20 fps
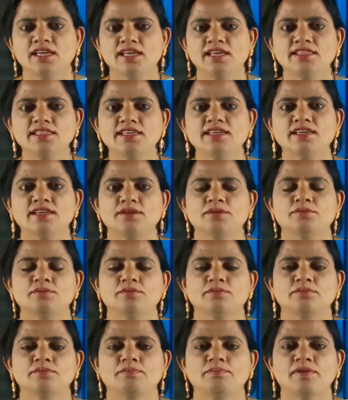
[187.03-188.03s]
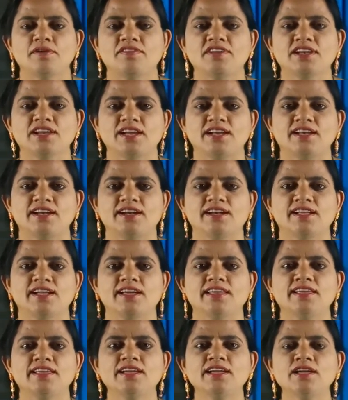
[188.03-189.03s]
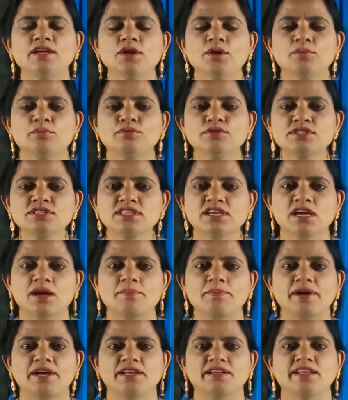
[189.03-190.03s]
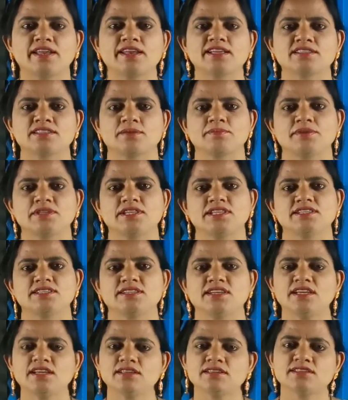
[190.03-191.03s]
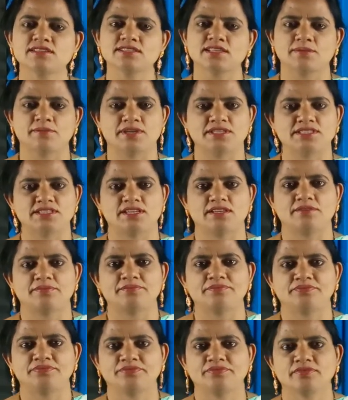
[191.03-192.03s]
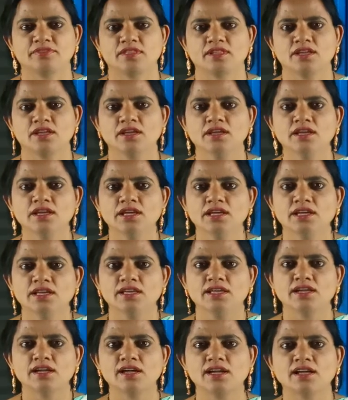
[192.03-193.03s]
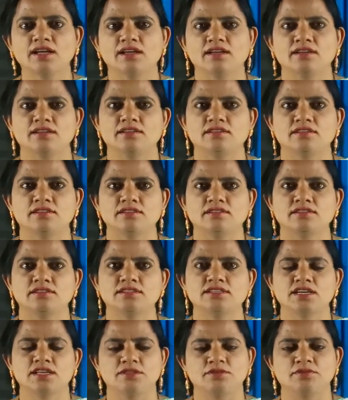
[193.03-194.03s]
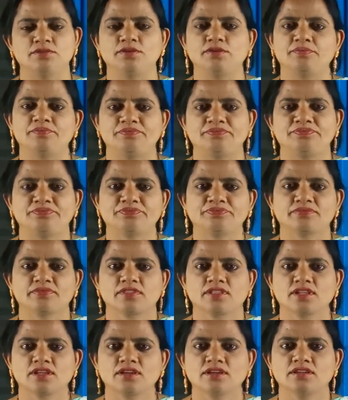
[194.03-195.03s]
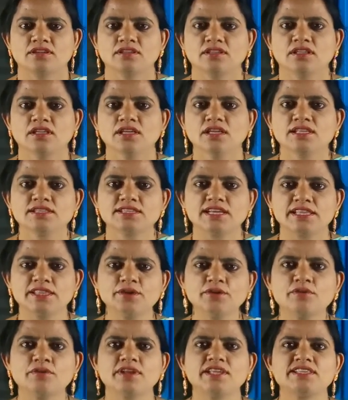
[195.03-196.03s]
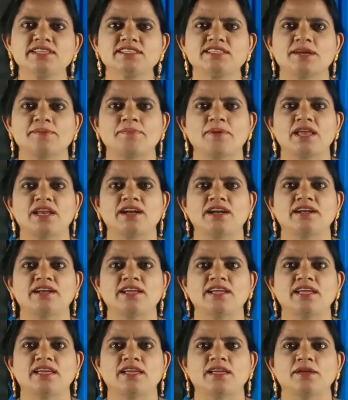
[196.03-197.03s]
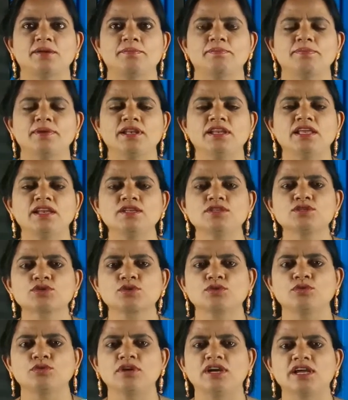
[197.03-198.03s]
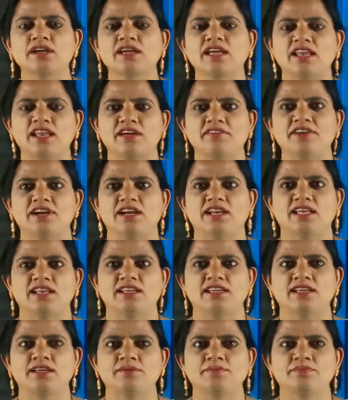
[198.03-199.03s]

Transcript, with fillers: ఇది పవన్ కళ్యాణ్ గారి పుస్తక పఠనానికి సంబంధించిన సమాచారం ఇక చదువు చదువు గురించి చెప్పాలంటే పిల్లలు స్కూళ్ళకి ఎలా వెళ్ళాలి